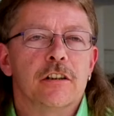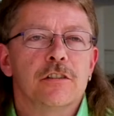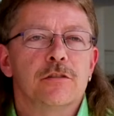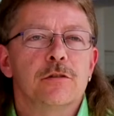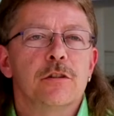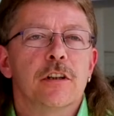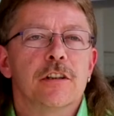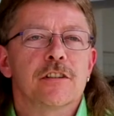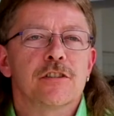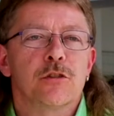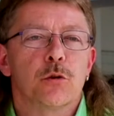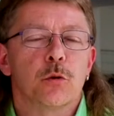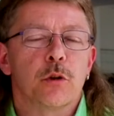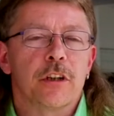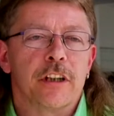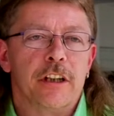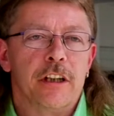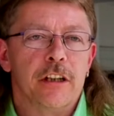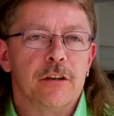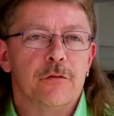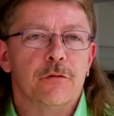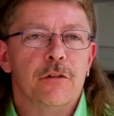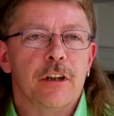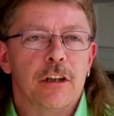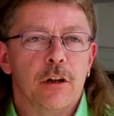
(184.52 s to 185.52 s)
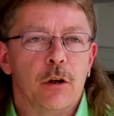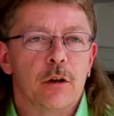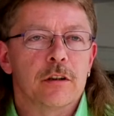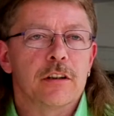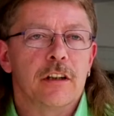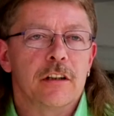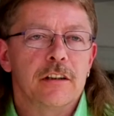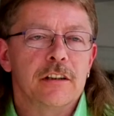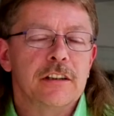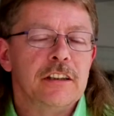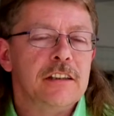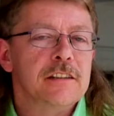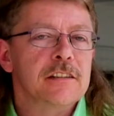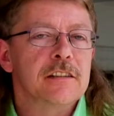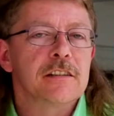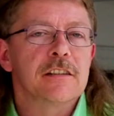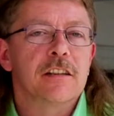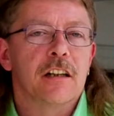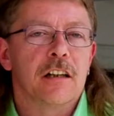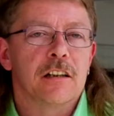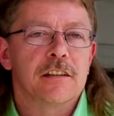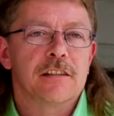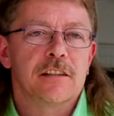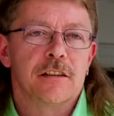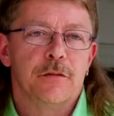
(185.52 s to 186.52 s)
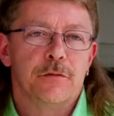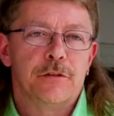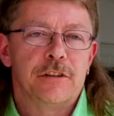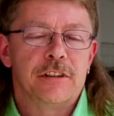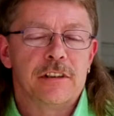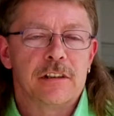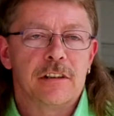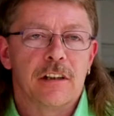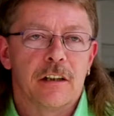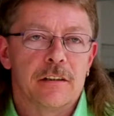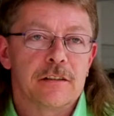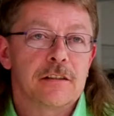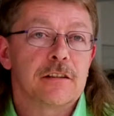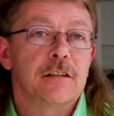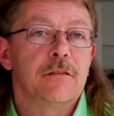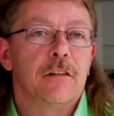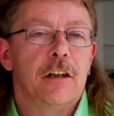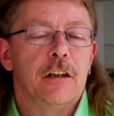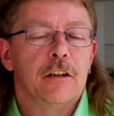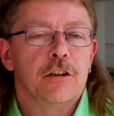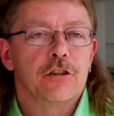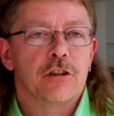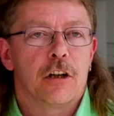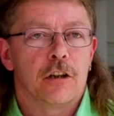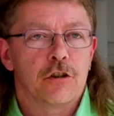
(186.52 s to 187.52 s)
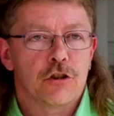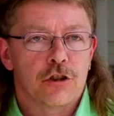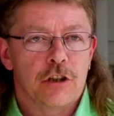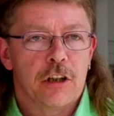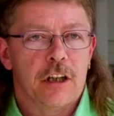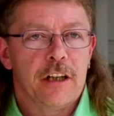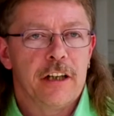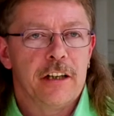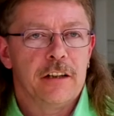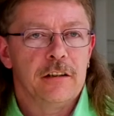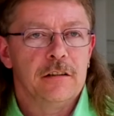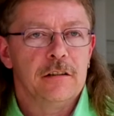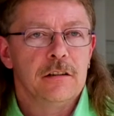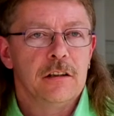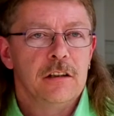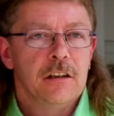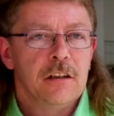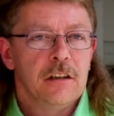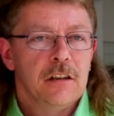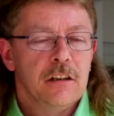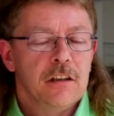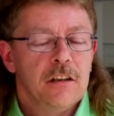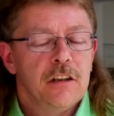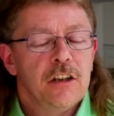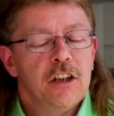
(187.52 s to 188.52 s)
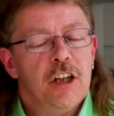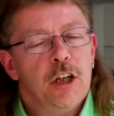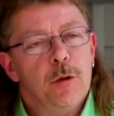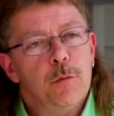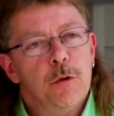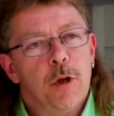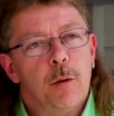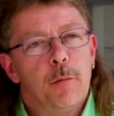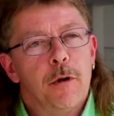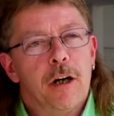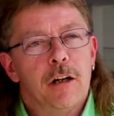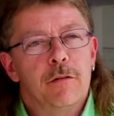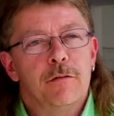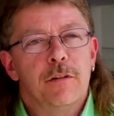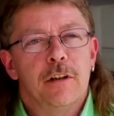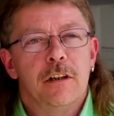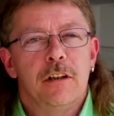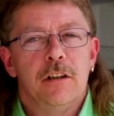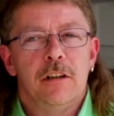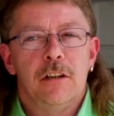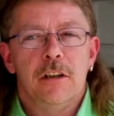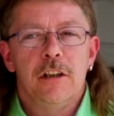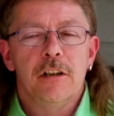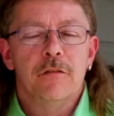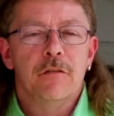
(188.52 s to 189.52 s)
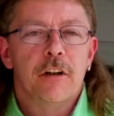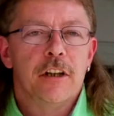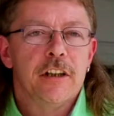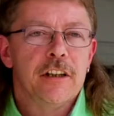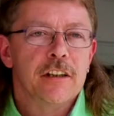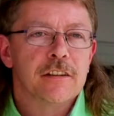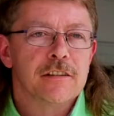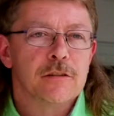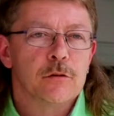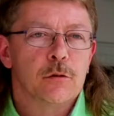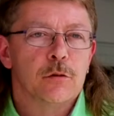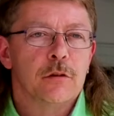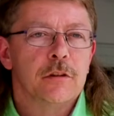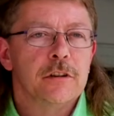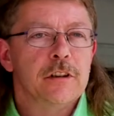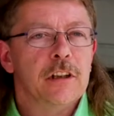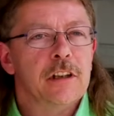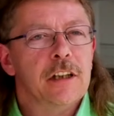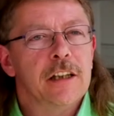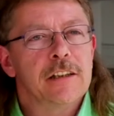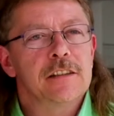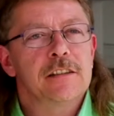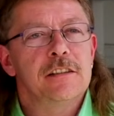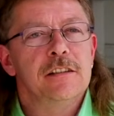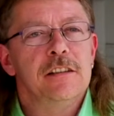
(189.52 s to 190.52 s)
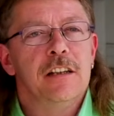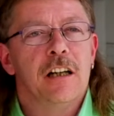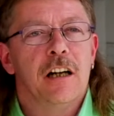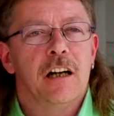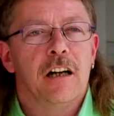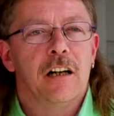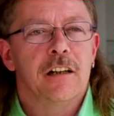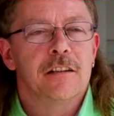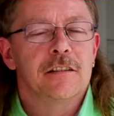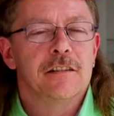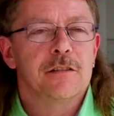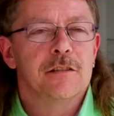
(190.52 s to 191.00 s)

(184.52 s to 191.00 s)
die Situation geht, wird auch dann dieses Jahr das Defizit ganz gewaltig ansteigen. Im Normalfall liegen wir hier so in den letzten Jahren